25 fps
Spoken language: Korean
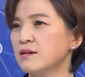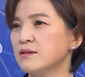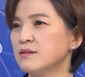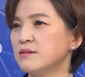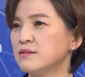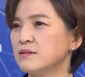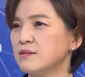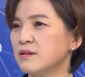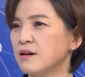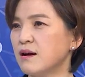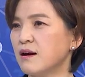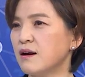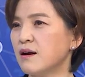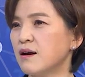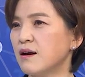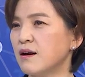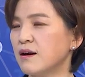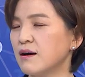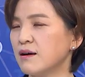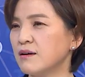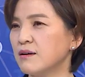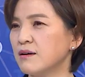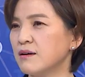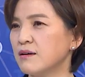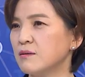
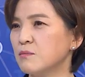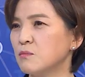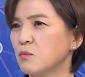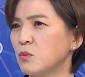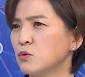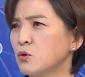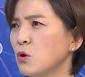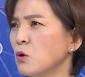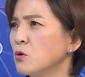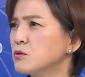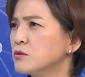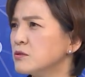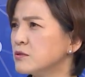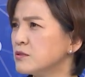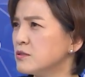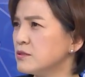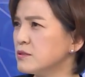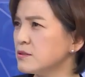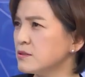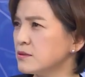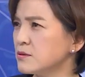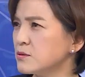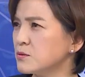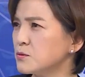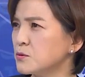그냥 뭐
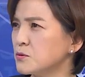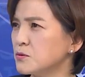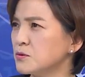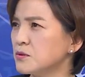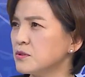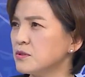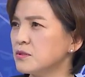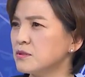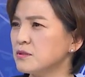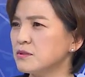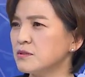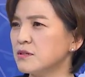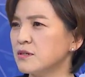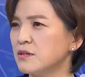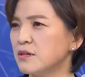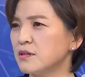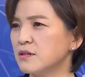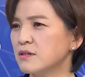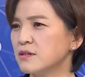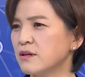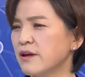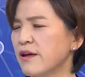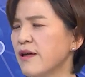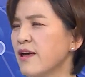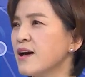열등 또는
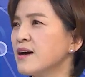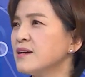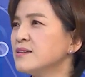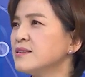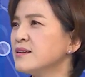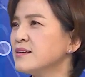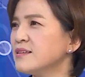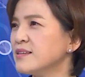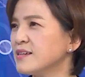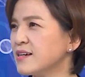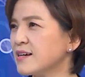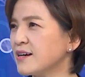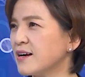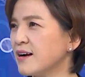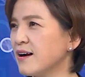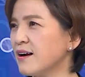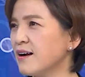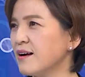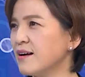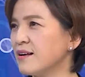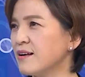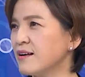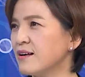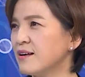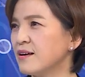그냥 해야
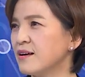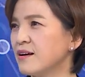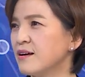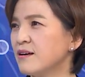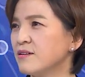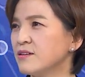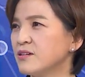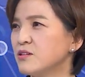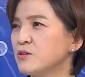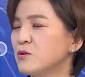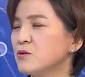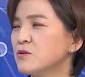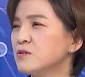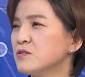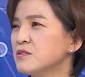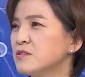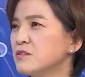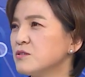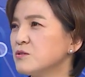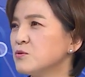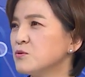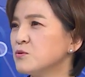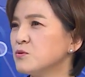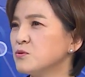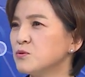되니까 이런
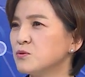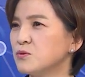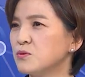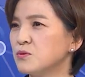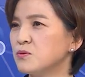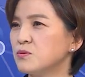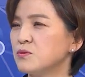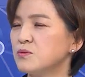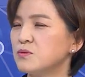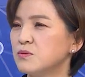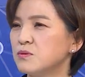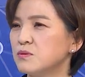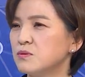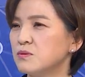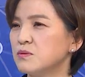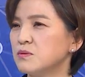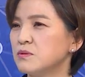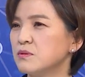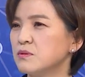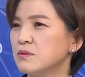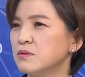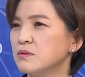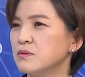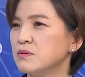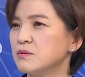식으로
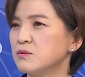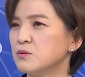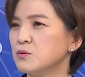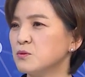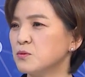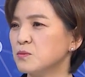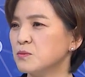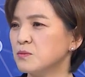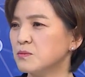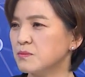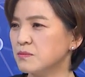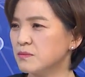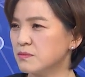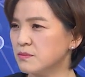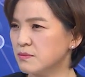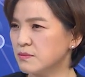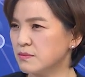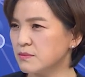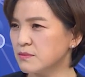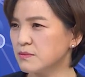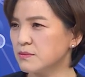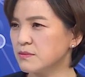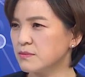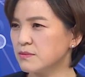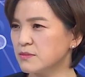좀
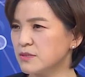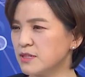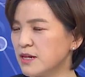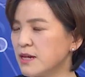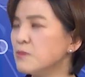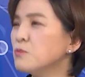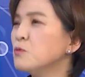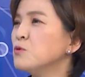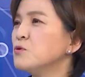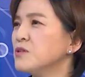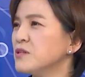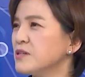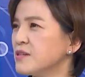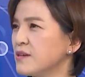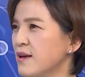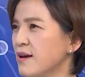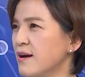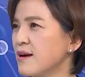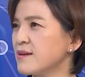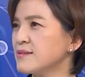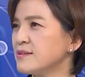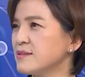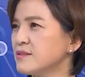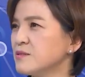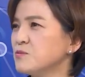잘못
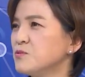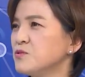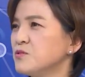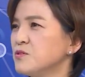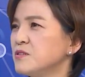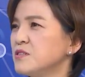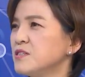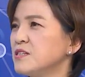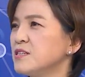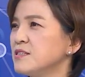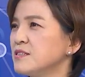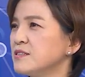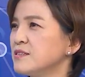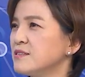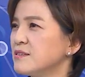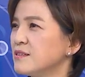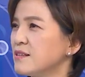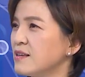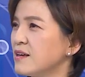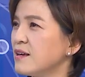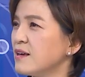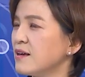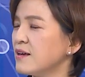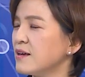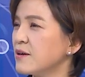이해하시는 분들이 그러니까
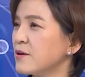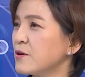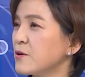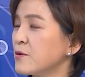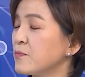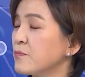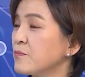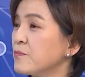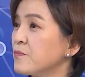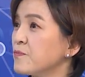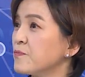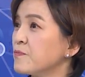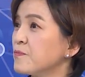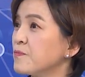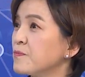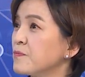복종과 있는데 순종의